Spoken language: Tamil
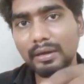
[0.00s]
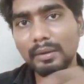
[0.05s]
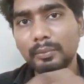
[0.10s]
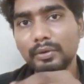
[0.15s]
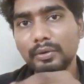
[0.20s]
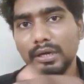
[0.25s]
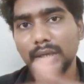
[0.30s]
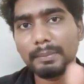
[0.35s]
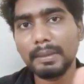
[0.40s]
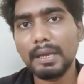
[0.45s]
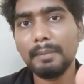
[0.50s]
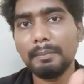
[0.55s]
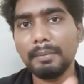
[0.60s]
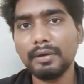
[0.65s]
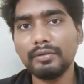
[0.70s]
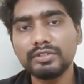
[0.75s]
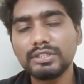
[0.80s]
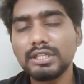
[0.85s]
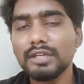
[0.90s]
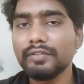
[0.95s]
கூட பேப்பரை
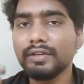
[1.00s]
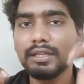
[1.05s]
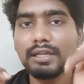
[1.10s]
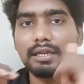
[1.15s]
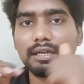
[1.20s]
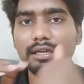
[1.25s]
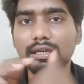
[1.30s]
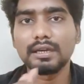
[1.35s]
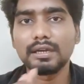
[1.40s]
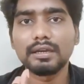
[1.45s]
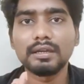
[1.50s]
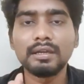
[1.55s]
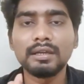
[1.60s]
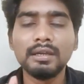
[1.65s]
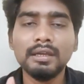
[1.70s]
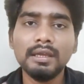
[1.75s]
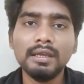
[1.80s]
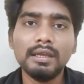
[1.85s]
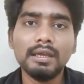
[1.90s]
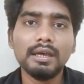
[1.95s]
வச்சு வீடு கட்டுறாங்க
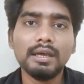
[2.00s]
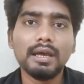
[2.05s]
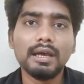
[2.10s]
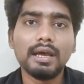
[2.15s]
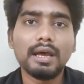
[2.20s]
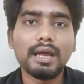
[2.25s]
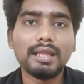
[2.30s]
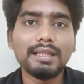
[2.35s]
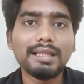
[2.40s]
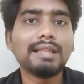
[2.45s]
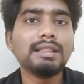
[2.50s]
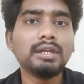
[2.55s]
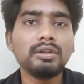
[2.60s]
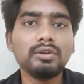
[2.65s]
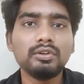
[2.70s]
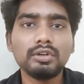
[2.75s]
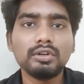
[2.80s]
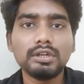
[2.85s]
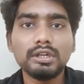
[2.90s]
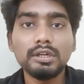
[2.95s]
அது அந்த
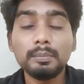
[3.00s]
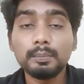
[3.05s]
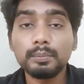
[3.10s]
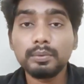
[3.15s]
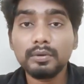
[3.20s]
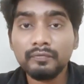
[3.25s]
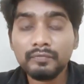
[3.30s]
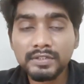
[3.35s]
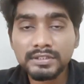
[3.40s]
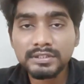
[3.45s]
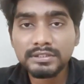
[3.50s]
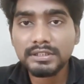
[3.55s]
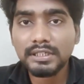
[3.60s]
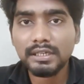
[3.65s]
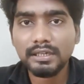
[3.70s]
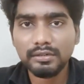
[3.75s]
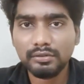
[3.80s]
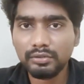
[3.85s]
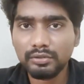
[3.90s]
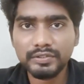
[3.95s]
அளவுக்கு
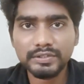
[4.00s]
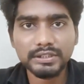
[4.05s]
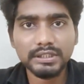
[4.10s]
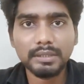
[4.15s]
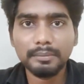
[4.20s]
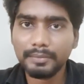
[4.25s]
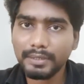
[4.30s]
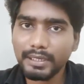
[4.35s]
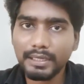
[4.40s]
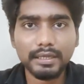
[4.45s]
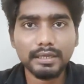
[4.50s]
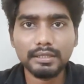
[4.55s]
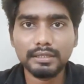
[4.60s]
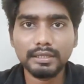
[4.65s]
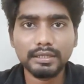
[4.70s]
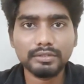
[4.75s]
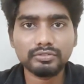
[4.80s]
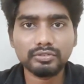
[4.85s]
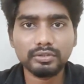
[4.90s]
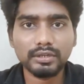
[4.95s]
ப்ரொஃபஷ்னலான ஒரு விஷயம் கிடையாது
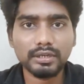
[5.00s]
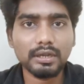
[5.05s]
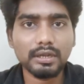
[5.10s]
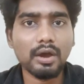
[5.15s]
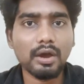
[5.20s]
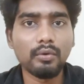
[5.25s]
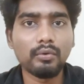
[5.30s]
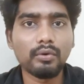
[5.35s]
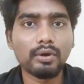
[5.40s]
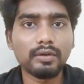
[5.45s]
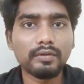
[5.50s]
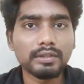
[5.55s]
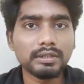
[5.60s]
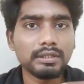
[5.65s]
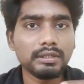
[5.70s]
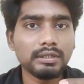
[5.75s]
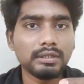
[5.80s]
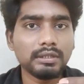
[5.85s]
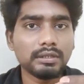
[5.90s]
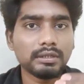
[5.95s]
ஆக்சுவலாக நான் அவங்கள
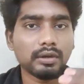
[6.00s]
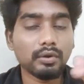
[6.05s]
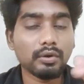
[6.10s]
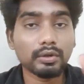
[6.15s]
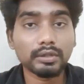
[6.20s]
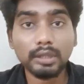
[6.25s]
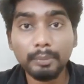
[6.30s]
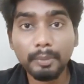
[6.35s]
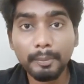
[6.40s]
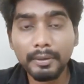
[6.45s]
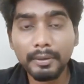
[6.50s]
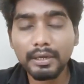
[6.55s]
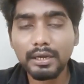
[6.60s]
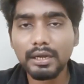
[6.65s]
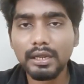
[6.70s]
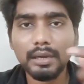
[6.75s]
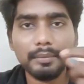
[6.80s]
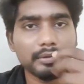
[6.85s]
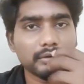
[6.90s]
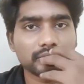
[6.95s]
வந்து அவங்க தப்பு
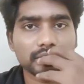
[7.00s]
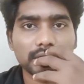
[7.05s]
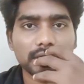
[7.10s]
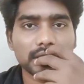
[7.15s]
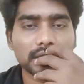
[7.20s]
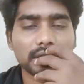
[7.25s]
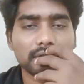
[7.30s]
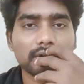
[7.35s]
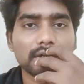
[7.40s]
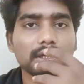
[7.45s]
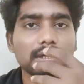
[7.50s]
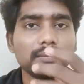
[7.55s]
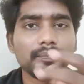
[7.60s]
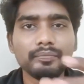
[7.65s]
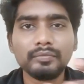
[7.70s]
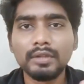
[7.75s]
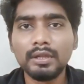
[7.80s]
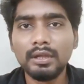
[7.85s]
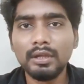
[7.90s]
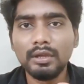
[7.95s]
பண்ணுறாங்க அப்படின்னு சொல்கிறத விட
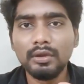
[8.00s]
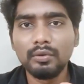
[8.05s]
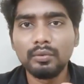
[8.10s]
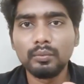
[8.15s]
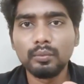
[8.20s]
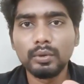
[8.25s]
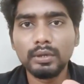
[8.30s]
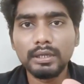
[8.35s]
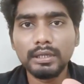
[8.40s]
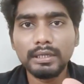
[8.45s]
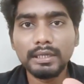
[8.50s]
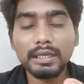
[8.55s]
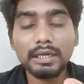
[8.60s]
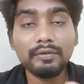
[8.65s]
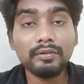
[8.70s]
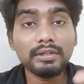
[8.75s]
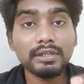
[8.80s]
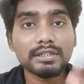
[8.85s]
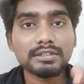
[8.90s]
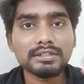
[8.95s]
ஒரு
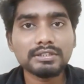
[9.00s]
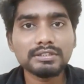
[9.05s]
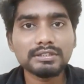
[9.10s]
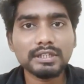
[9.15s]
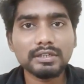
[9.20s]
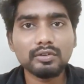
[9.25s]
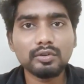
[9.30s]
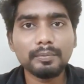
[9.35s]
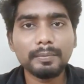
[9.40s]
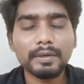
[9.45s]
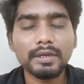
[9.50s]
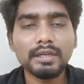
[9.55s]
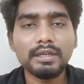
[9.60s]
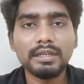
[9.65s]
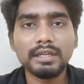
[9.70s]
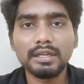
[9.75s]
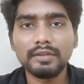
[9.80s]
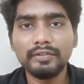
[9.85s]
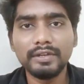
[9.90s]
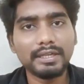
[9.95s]
இருபது லட்சம் செலவு பண்ணி
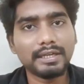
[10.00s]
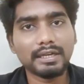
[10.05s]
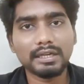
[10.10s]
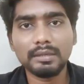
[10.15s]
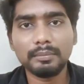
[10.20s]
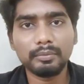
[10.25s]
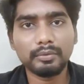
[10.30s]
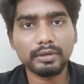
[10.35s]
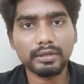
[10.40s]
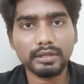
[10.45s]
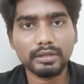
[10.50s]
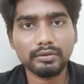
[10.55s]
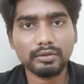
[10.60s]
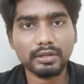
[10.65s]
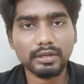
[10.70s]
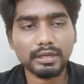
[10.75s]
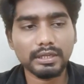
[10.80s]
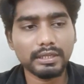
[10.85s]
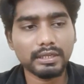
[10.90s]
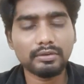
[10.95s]
நீங்கள் வீடு கட்ட போகிறீங்க
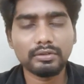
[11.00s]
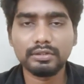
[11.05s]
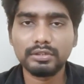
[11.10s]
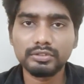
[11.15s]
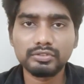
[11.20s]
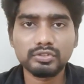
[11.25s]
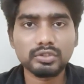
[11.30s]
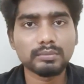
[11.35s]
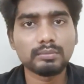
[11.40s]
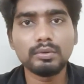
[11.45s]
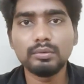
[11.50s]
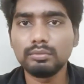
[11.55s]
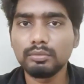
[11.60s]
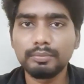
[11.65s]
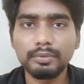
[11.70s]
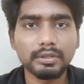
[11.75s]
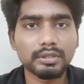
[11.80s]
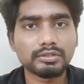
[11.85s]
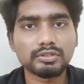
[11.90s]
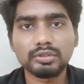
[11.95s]
ஓகேங்களா இருபது லட்சமும்
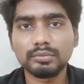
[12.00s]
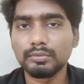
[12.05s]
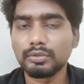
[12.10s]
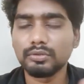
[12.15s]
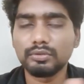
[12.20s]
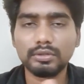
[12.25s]
முப்பது லட்சமோ